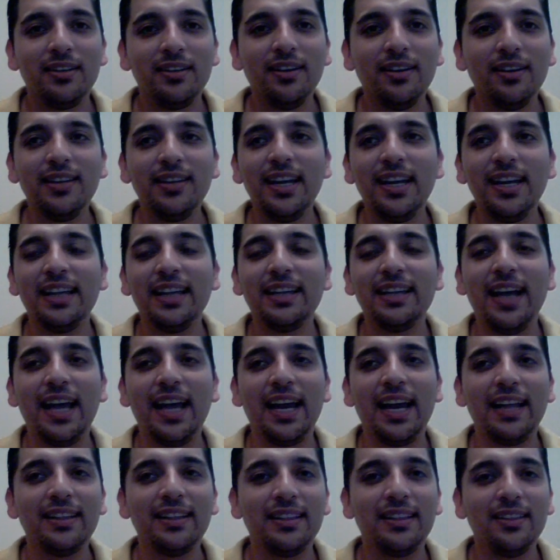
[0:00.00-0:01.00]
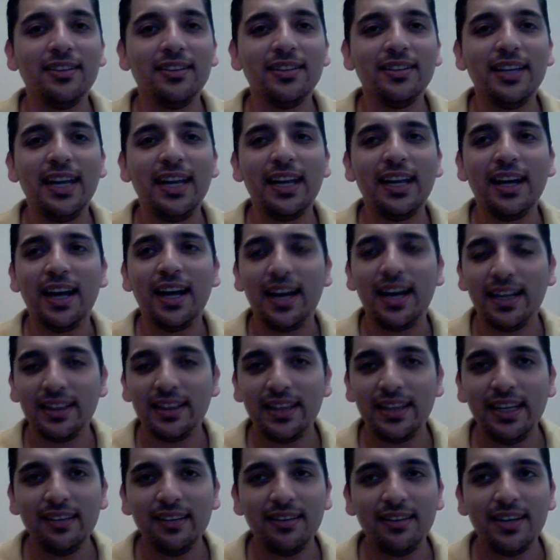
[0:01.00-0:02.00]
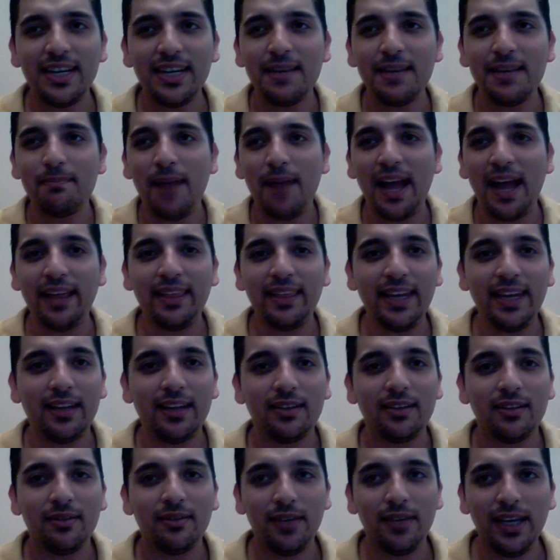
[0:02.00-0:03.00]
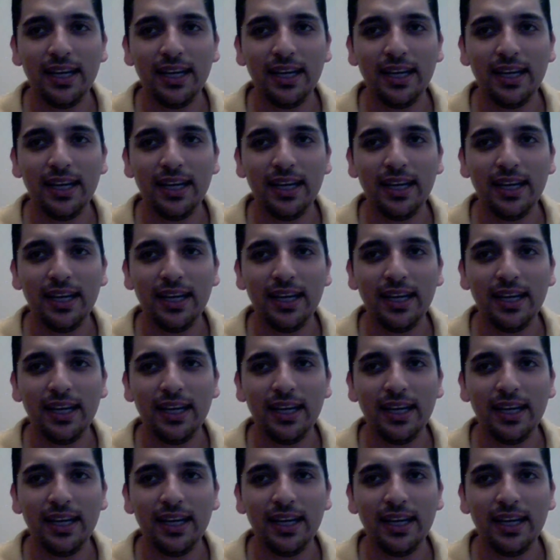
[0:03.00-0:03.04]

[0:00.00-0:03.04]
No se las no garantizo ni madre.